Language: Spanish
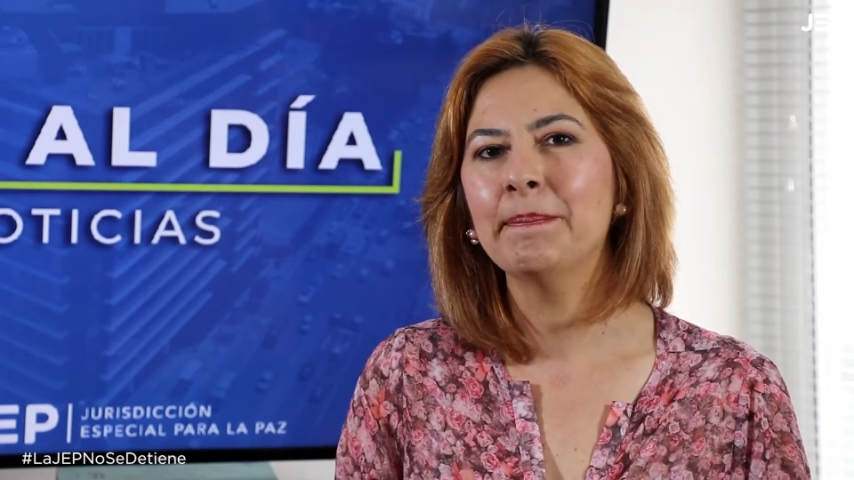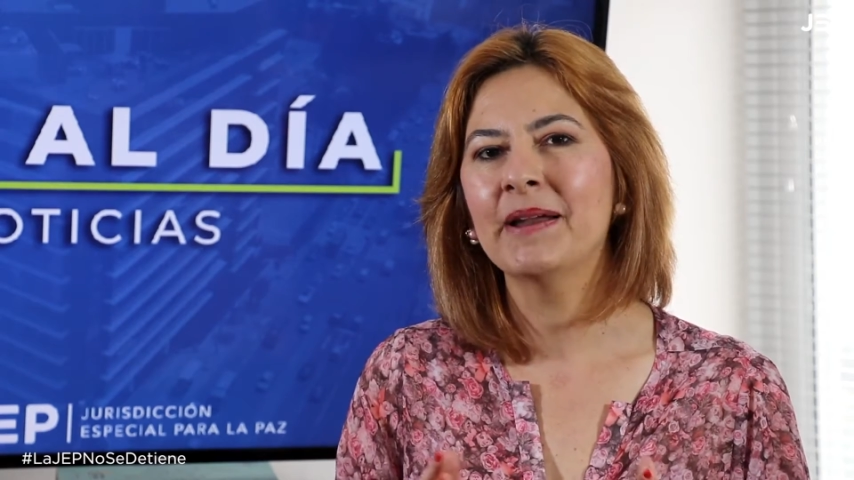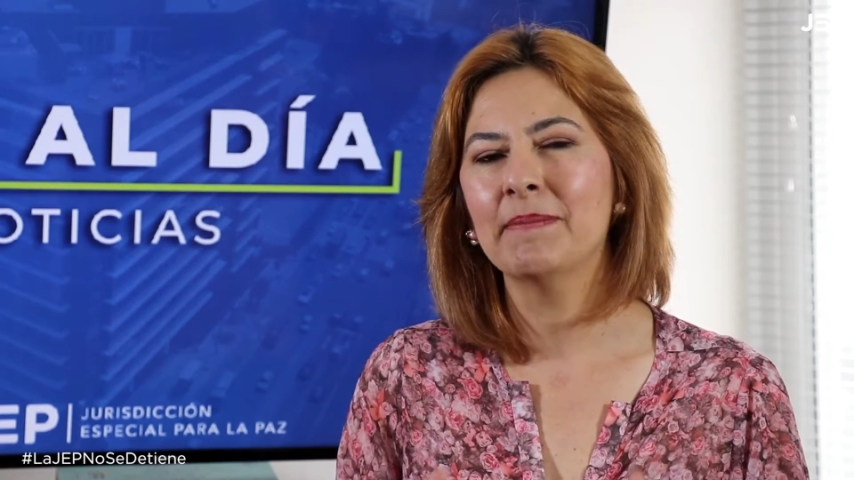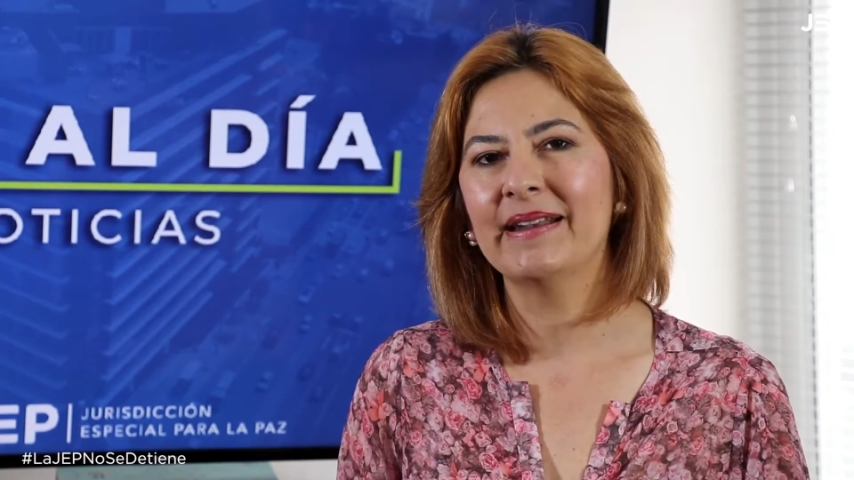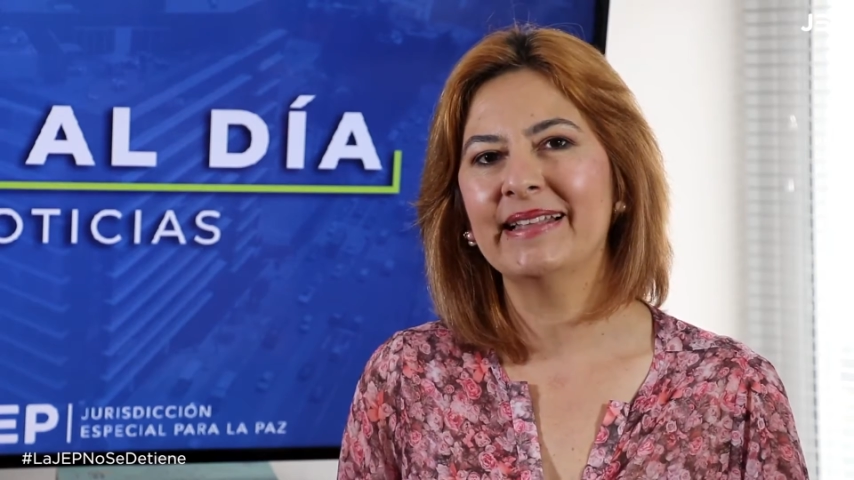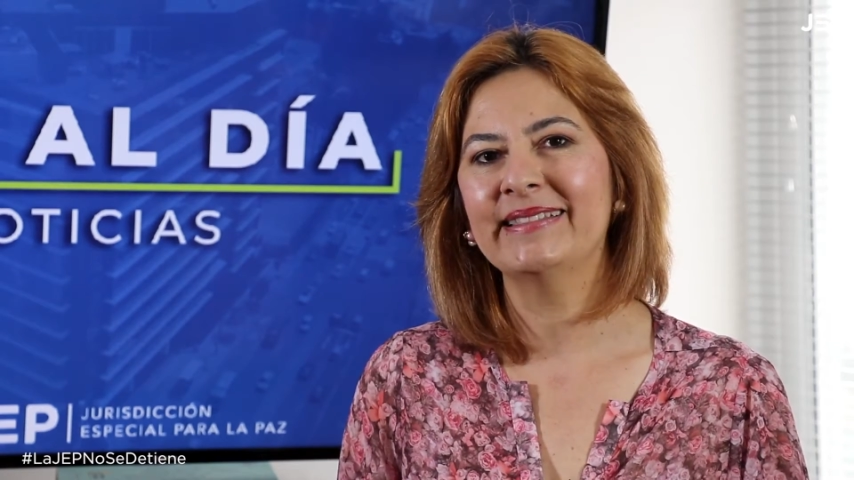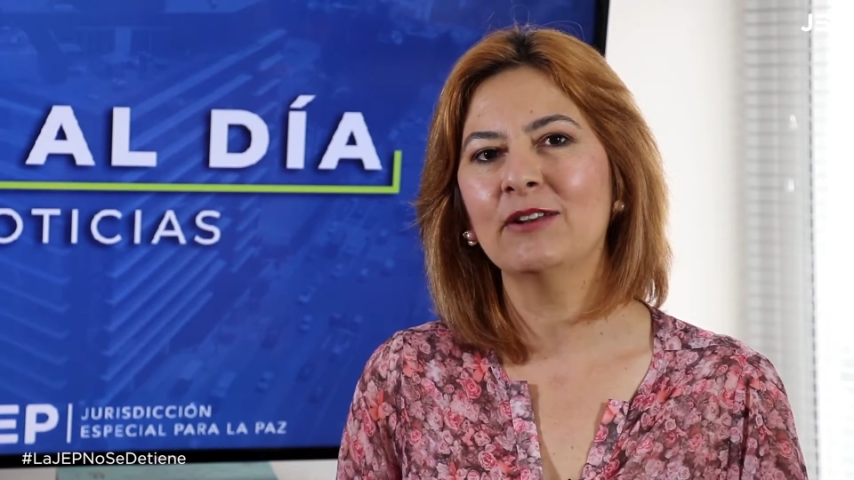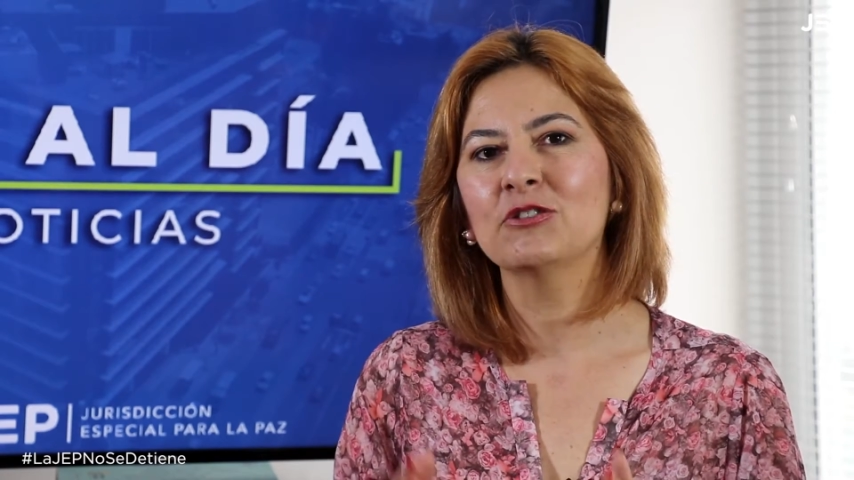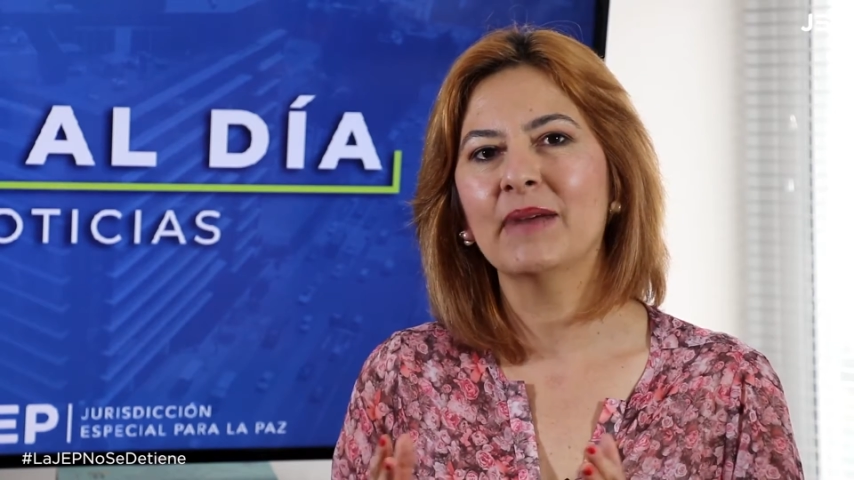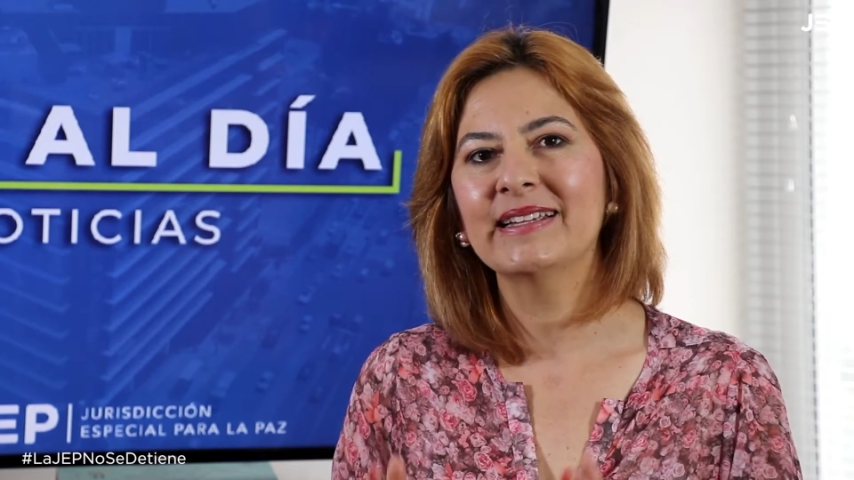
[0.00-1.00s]
permanente a
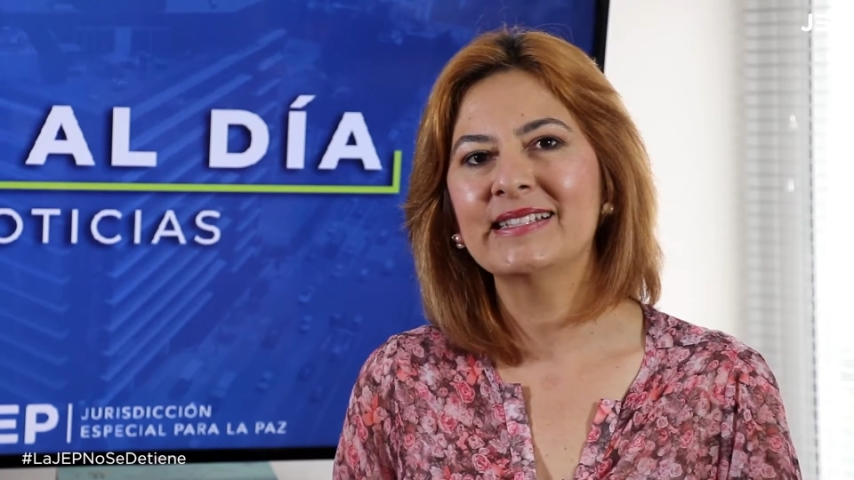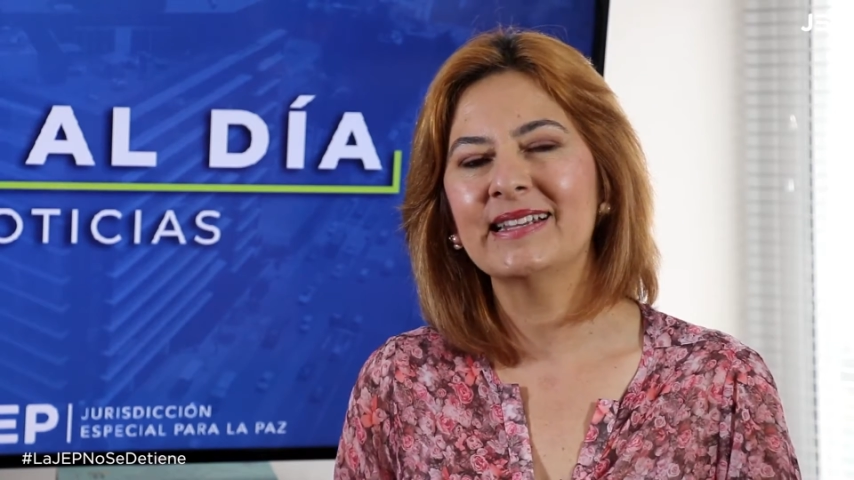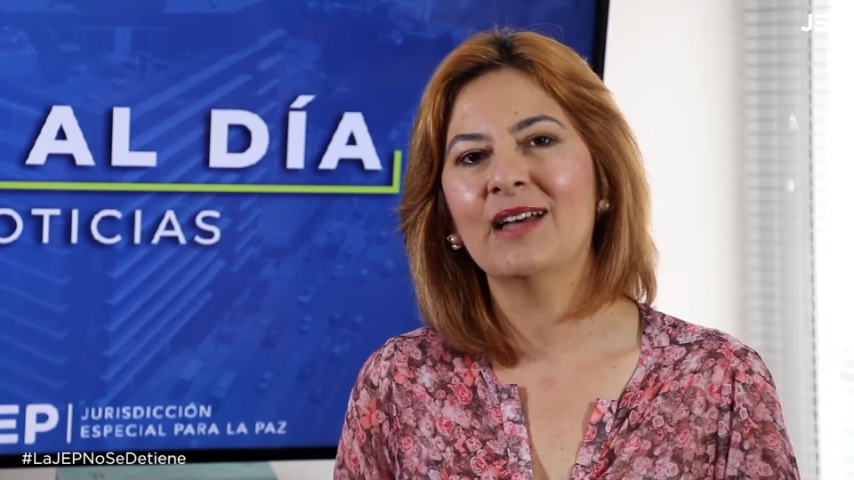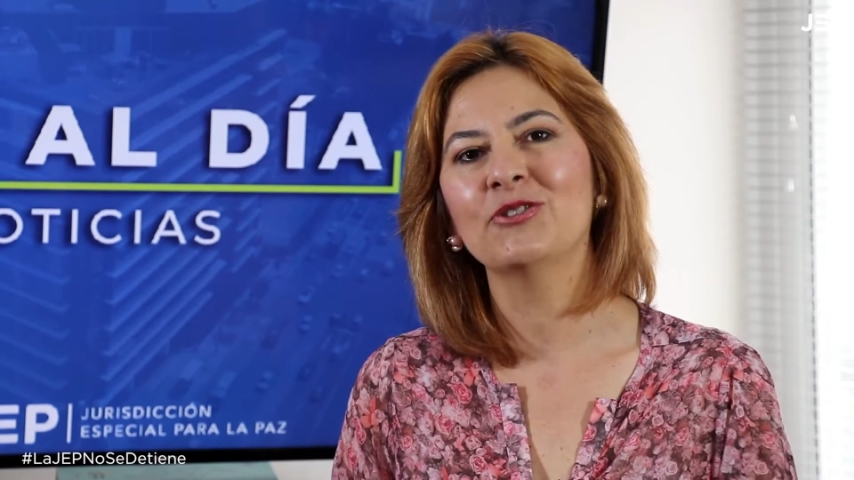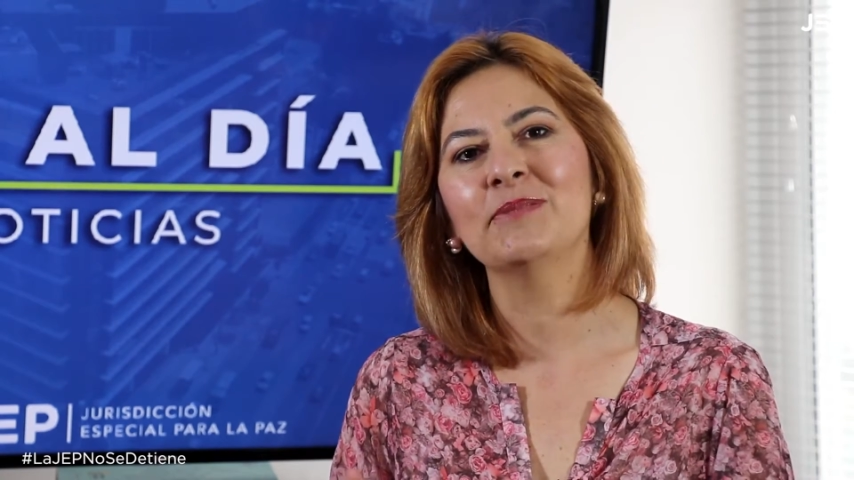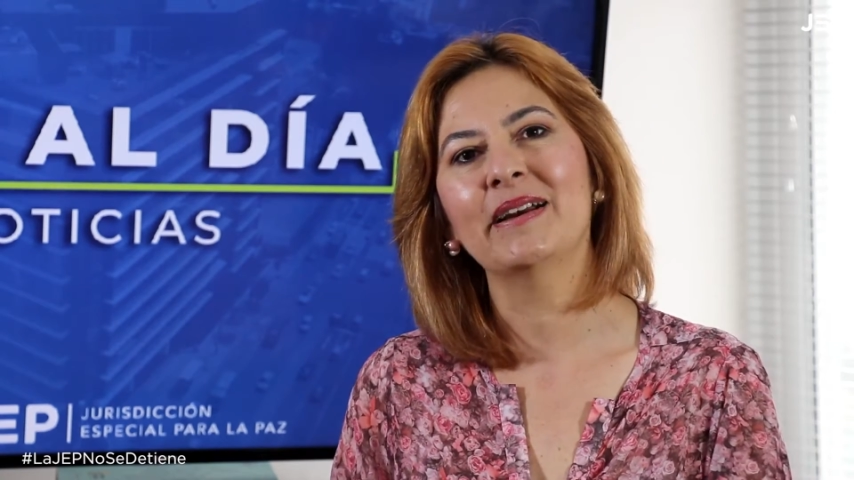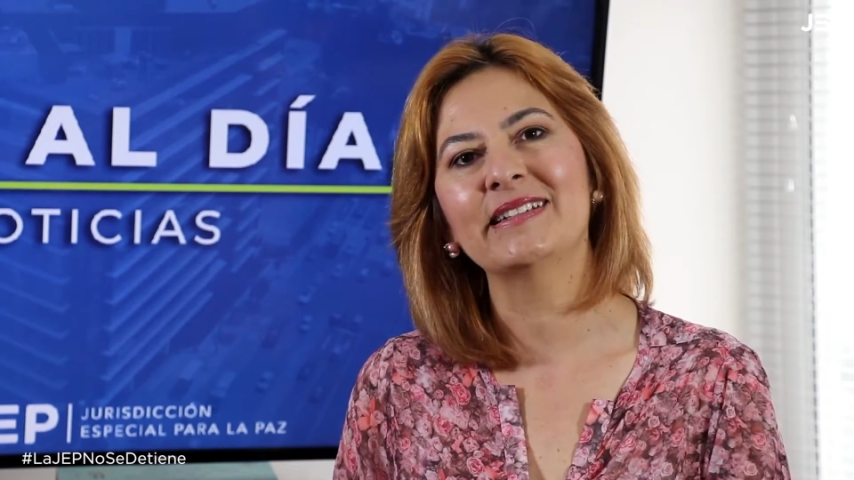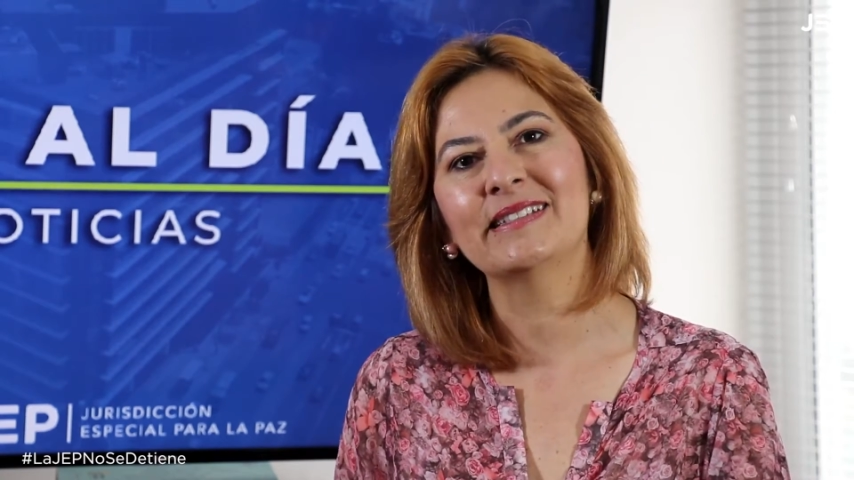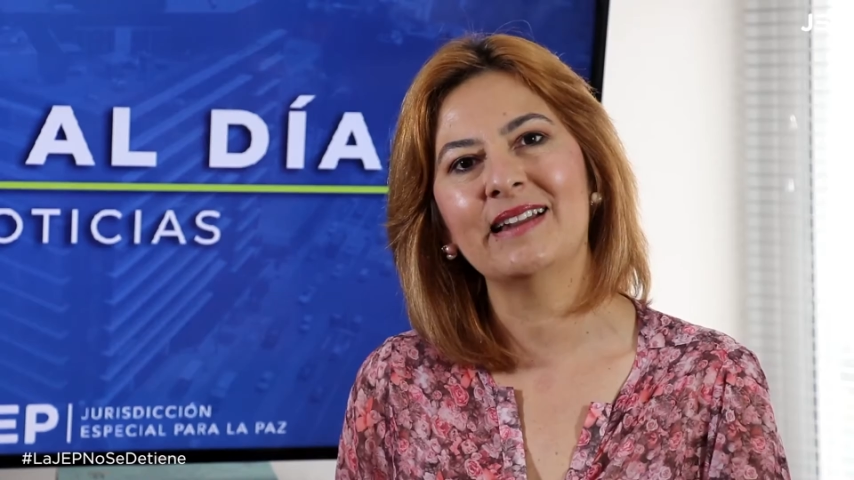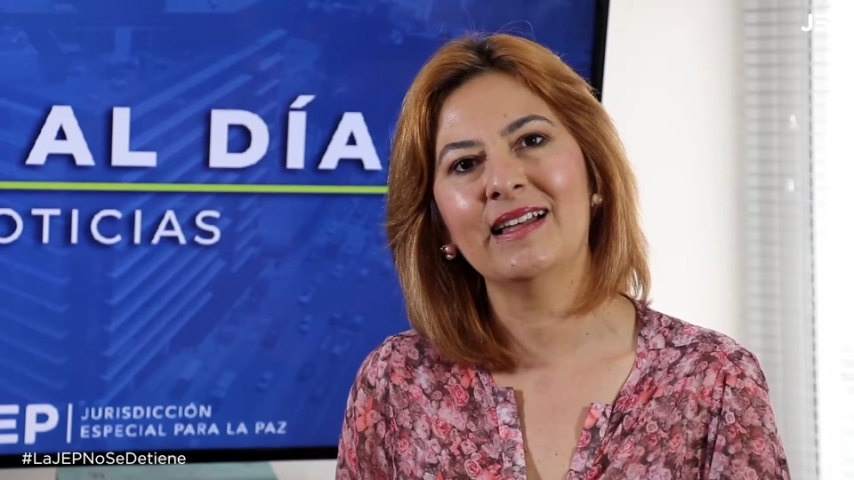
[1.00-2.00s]
los magistrados y
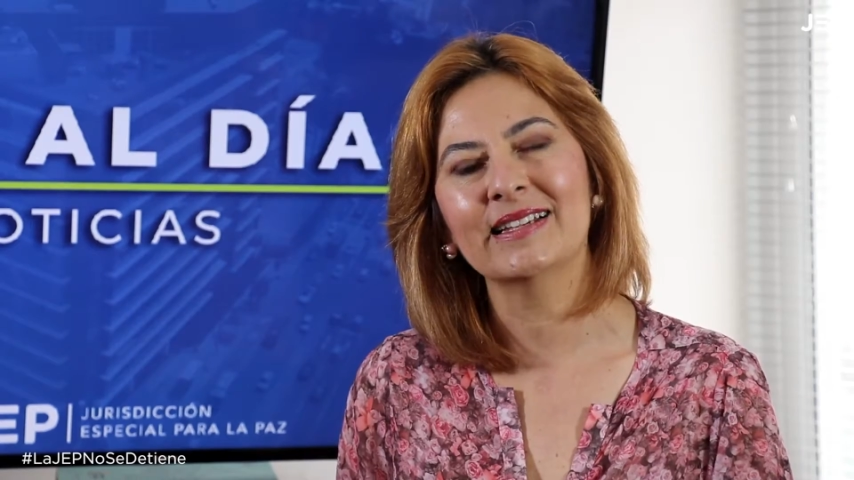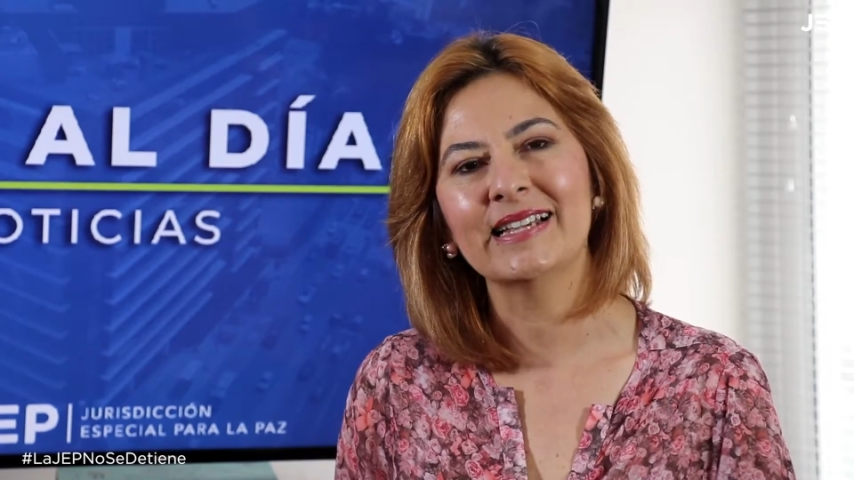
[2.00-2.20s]
magistradas